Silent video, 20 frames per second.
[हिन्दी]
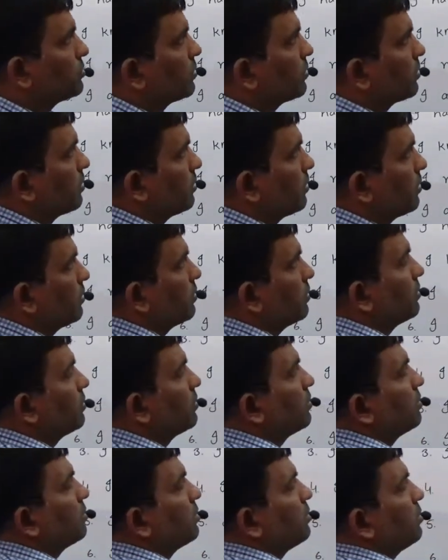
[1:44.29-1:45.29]
करते हैं
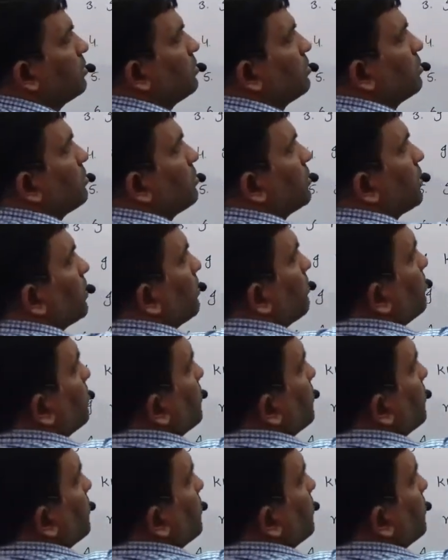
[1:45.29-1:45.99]
तो यहाँ पर